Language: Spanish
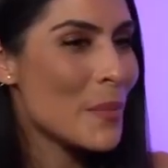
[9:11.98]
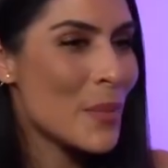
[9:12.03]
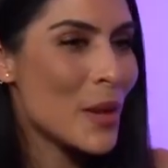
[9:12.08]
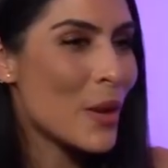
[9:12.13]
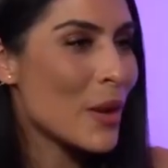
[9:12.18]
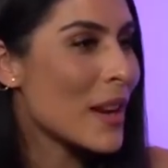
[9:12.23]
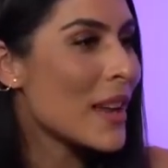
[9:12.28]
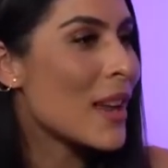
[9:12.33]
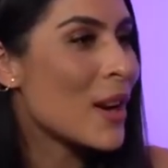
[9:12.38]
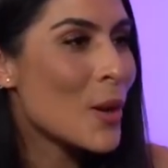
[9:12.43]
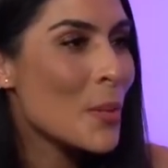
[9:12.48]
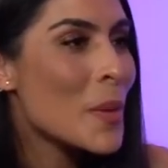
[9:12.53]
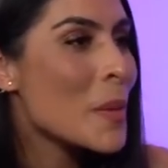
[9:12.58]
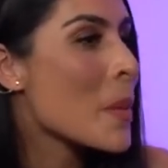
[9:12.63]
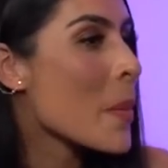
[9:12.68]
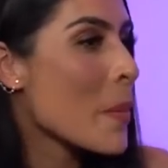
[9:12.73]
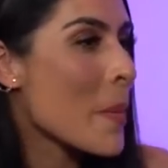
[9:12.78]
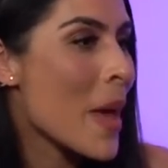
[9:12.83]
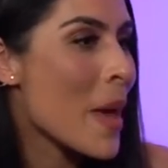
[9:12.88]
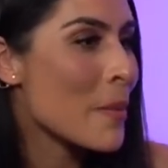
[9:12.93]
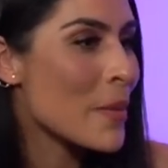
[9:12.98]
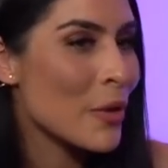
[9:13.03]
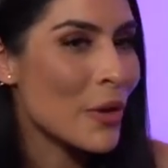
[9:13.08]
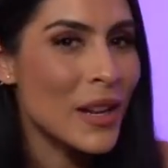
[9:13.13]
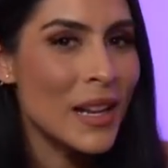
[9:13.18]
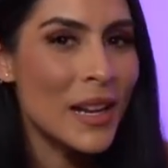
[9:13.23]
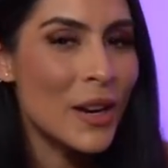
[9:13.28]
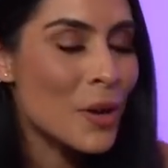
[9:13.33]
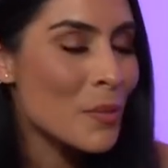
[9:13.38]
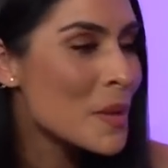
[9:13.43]
me lo regaló mi mamá, me lo
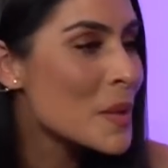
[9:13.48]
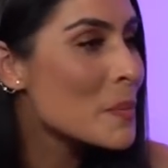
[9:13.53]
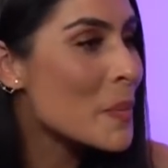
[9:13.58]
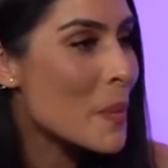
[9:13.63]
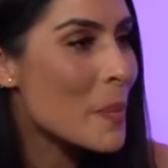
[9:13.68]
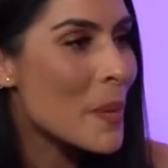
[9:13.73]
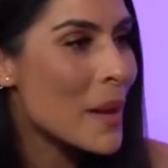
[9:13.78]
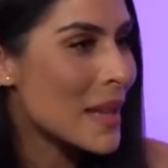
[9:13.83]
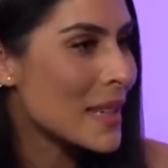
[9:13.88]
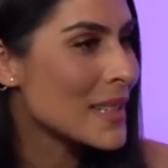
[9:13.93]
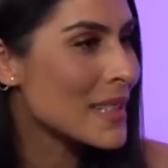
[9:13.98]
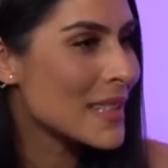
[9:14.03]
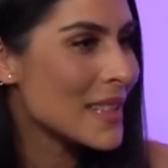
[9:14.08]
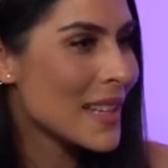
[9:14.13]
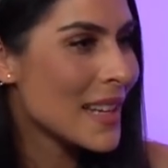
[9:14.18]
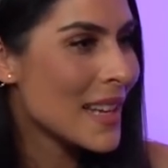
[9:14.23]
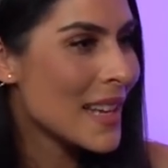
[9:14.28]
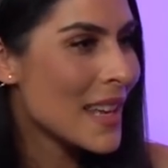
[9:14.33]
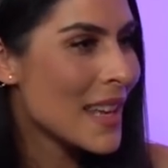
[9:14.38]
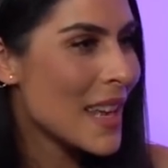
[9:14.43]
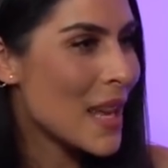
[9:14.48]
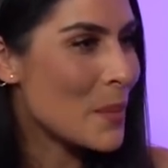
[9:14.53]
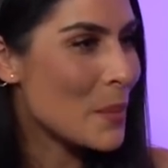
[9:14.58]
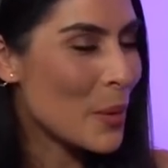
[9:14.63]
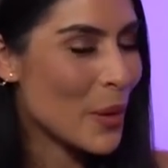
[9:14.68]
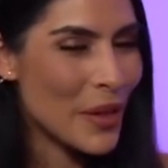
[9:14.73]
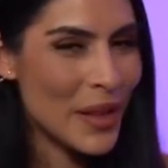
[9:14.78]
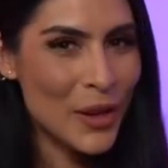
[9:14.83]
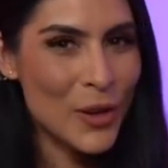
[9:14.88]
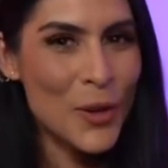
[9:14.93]
regalaron mis papás, el
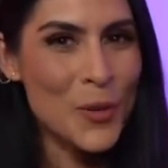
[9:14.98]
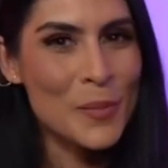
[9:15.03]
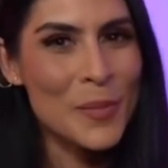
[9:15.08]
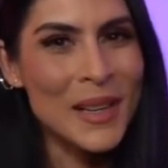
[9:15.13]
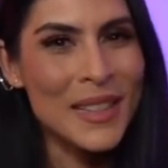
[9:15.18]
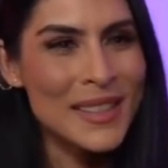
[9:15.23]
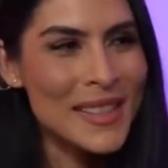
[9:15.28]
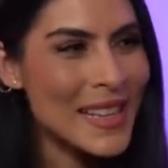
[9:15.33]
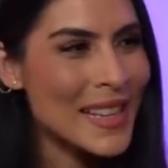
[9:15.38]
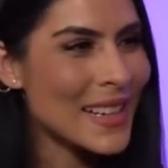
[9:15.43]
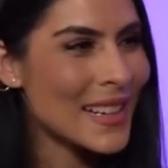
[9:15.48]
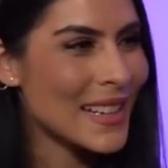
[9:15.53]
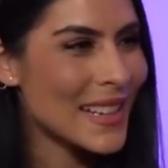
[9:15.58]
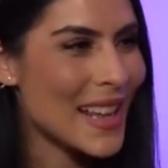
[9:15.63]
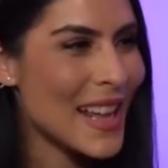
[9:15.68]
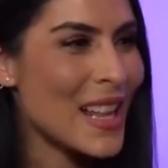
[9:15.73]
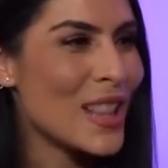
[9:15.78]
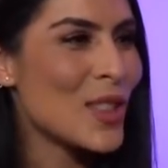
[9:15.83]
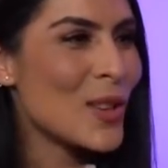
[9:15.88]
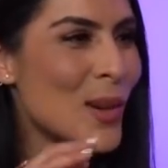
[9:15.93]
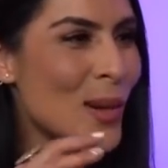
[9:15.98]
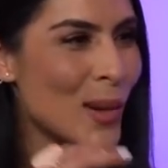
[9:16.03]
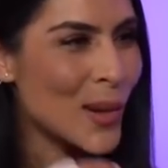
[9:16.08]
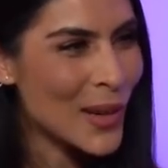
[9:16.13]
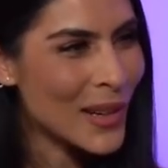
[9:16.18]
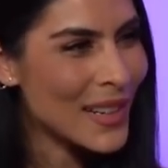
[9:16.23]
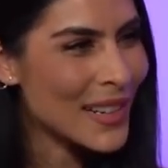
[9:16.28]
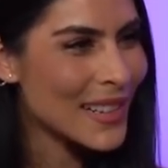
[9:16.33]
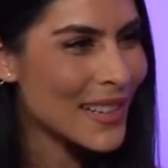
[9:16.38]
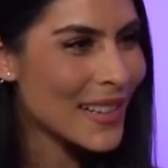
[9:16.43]
poder convertir el
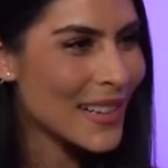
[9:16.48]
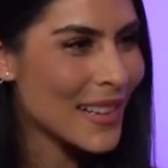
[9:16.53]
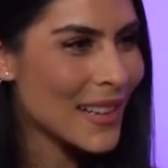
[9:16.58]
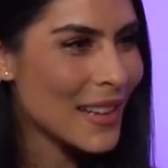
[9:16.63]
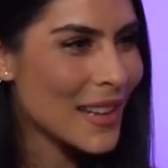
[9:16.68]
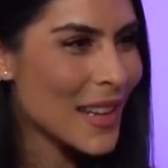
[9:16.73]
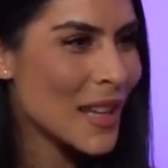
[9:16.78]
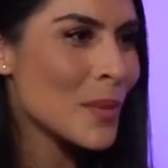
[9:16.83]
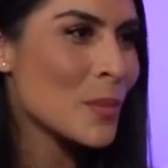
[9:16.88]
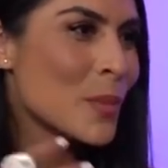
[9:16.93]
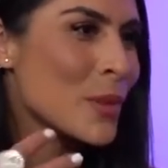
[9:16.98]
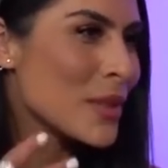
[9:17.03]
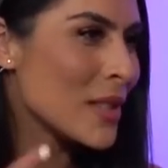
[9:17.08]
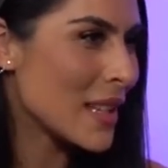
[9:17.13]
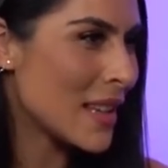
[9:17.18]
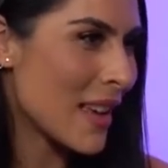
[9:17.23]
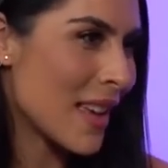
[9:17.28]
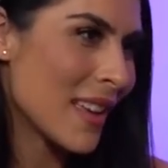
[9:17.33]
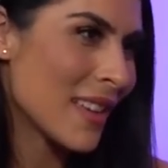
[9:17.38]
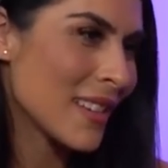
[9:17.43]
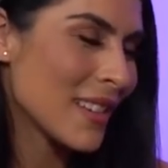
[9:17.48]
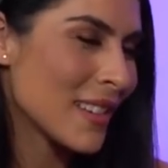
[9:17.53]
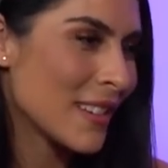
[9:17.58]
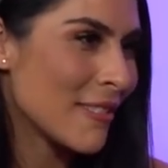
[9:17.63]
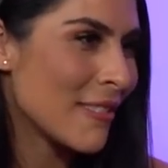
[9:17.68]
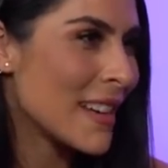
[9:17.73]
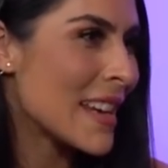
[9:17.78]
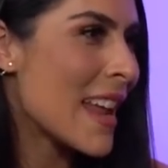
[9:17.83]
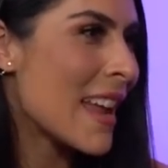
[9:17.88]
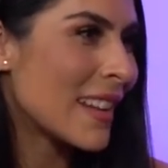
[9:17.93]
dolor en música
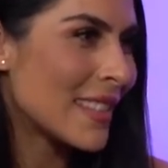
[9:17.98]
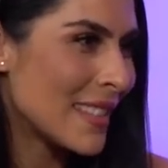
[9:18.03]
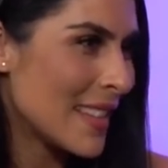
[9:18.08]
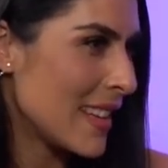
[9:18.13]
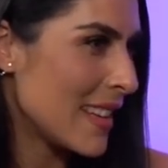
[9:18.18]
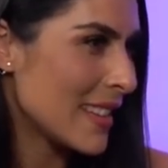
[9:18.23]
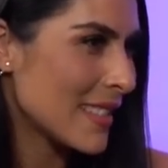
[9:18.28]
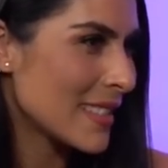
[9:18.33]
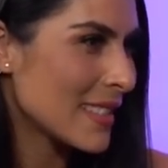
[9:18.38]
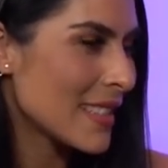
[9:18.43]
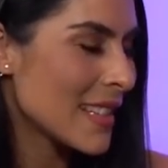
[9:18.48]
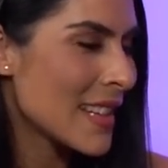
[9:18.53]
o en arte.